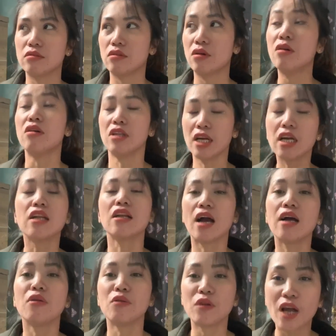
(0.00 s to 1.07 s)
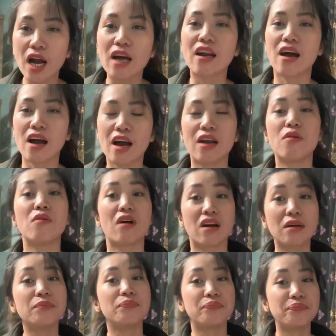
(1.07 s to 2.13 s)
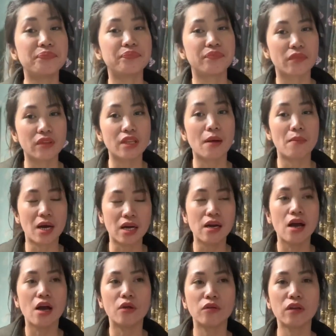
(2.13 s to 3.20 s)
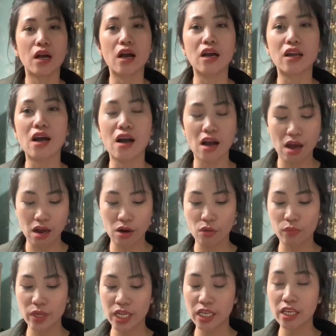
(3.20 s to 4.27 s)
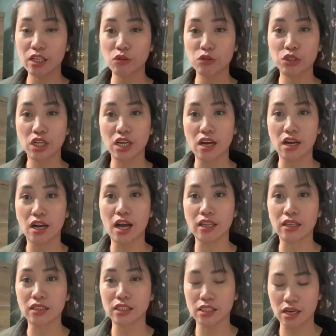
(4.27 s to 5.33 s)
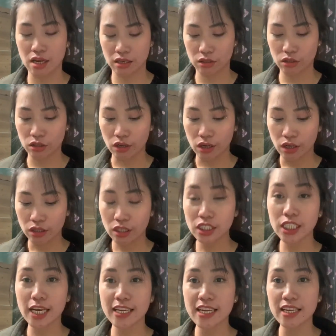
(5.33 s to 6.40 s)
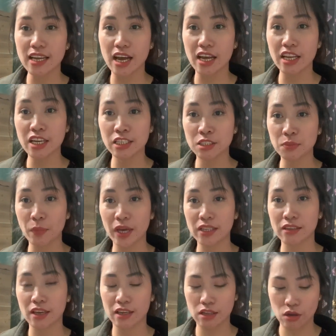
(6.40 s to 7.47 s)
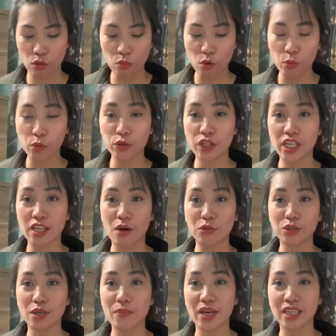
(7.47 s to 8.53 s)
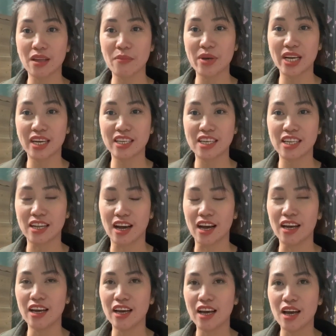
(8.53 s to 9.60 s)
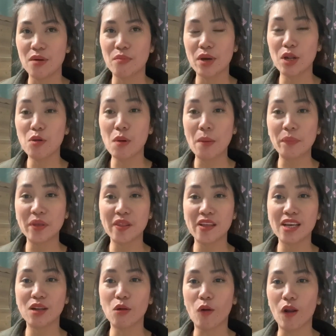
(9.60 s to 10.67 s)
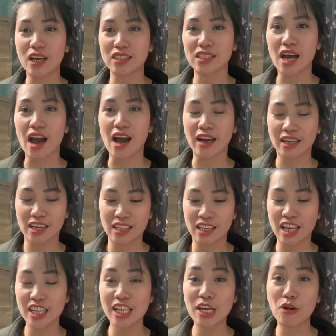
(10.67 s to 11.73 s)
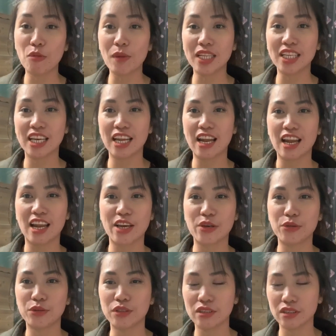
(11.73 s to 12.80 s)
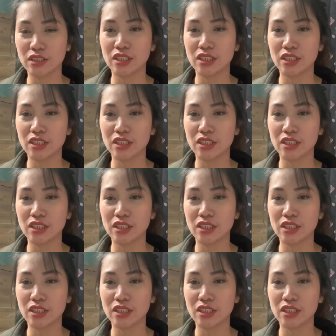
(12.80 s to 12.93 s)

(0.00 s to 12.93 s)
oh, na, na, nung nakaraang araw nga, hmm, tama, nung nakaraang araw, binigyan ko siya ng gatas nga. Tapos kanina, unexpected, umupo din ako sa may tabi kanina. May lumapit ding lola sa akin. Hindi ko man kilala yun.